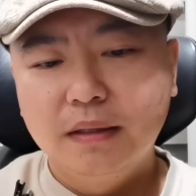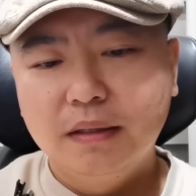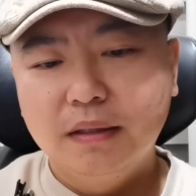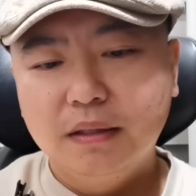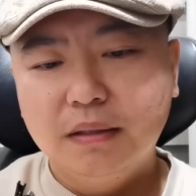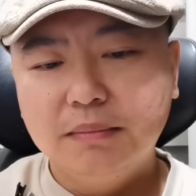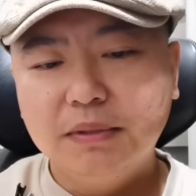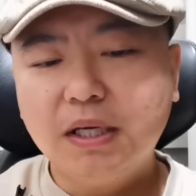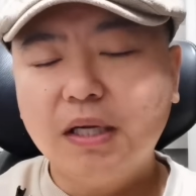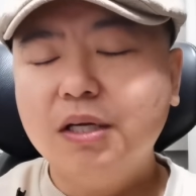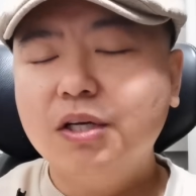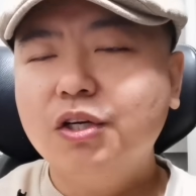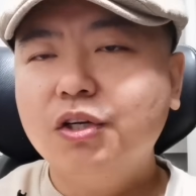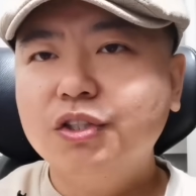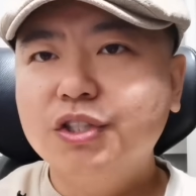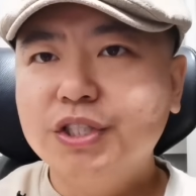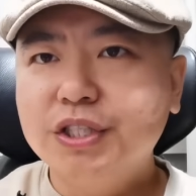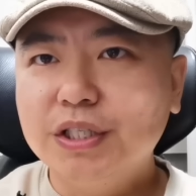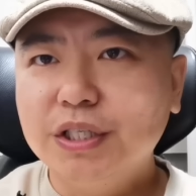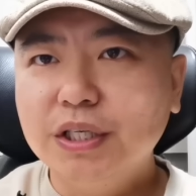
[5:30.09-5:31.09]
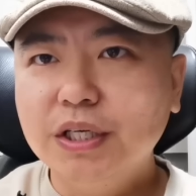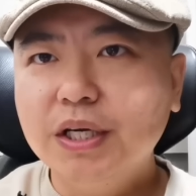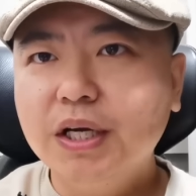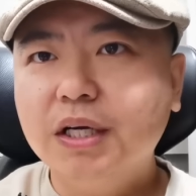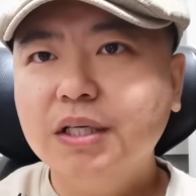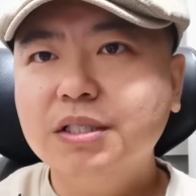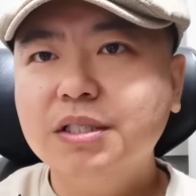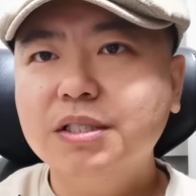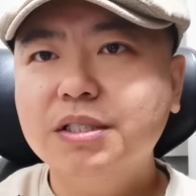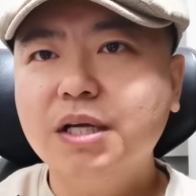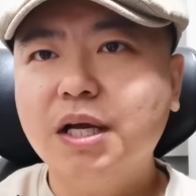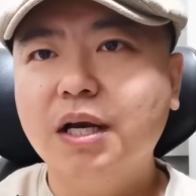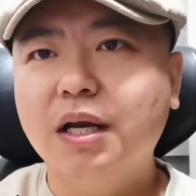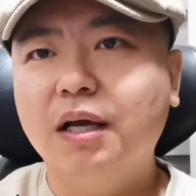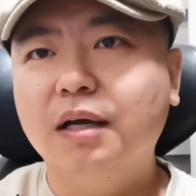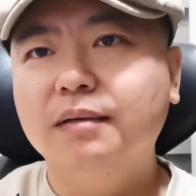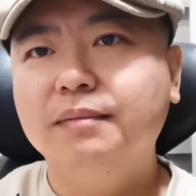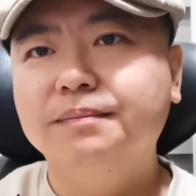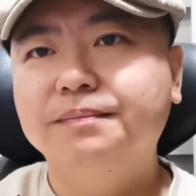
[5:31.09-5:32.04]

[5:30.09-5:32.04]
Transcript: 那么大家知道秦刚是战狼，